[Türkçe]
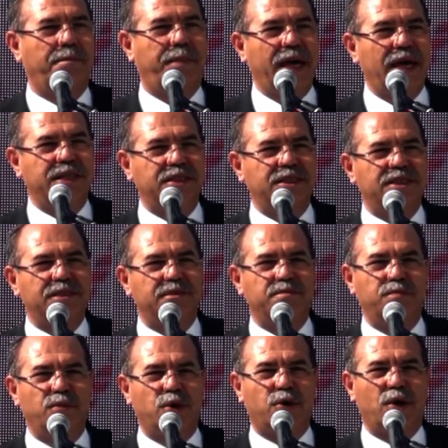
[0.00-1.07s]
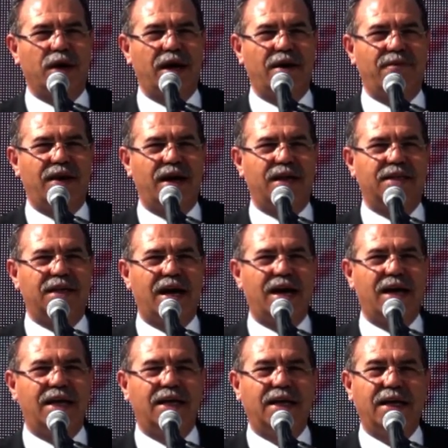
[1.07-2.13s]
biz bu
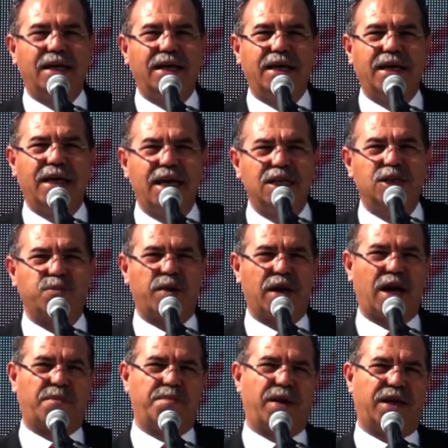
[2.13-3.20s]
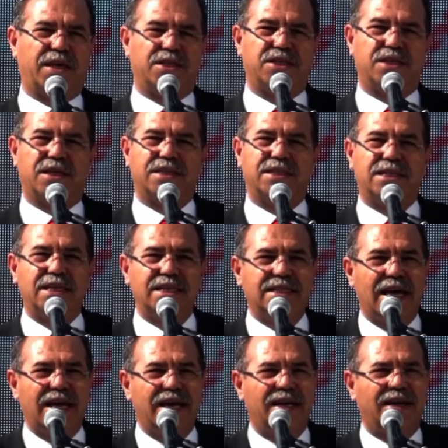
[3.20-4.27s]
görevlerde iz bırakmak için,
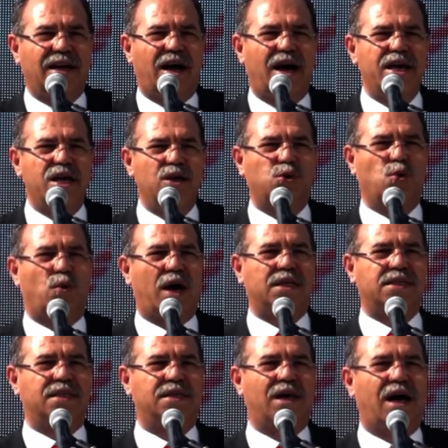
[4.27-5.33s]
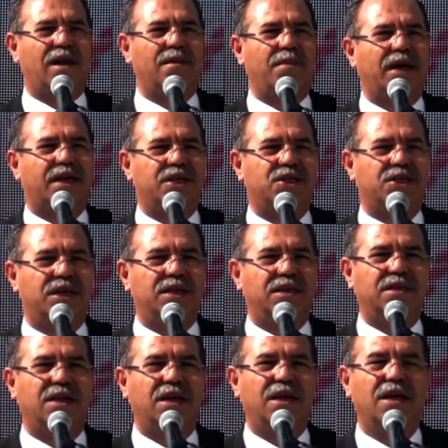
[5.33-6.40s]
sizlerin hayır duasını almak
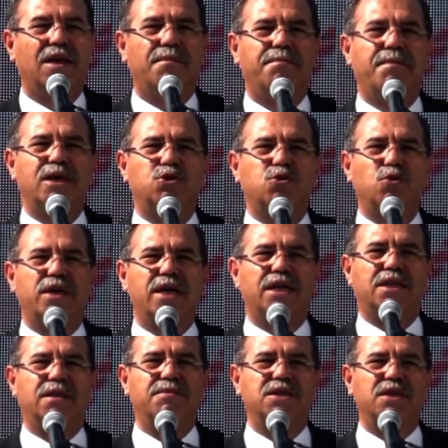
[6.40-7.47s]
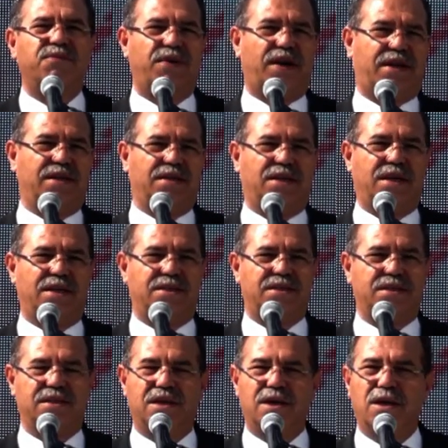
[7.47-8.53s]
için mesuliyetimizin
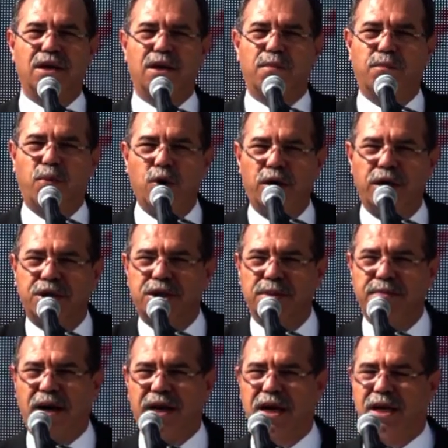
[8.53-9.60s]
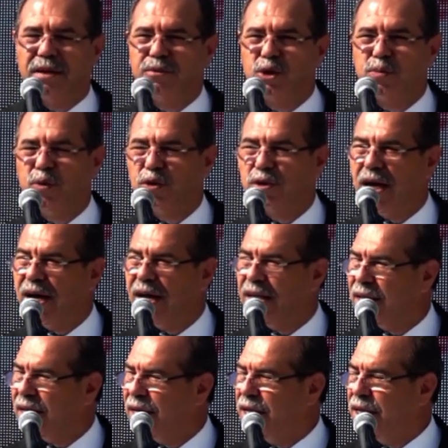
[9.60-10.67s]
farkındayız. Bunun için bakanımız
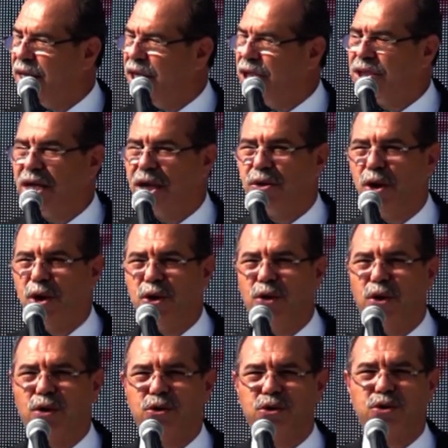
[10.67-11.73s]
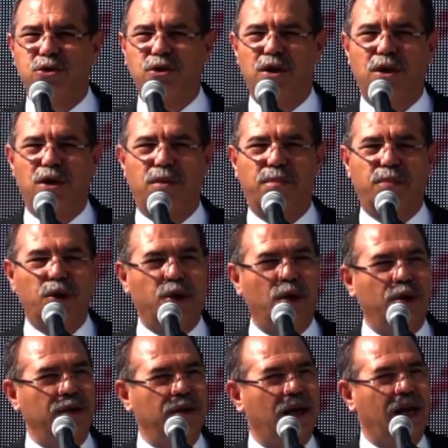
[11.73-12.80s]
burada. İşte görüyoruz.
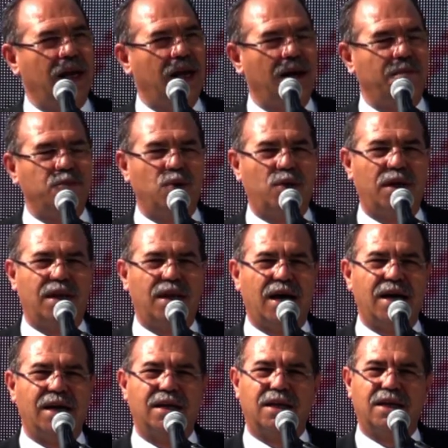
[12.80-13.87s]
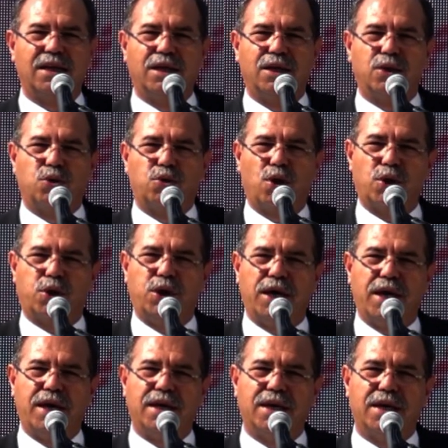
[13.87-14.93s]
Bugün elhamdülillah
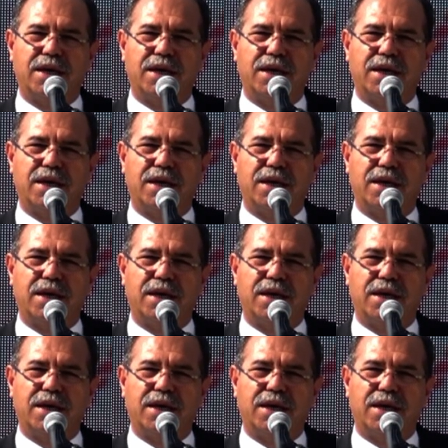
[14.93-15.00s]
TOKİ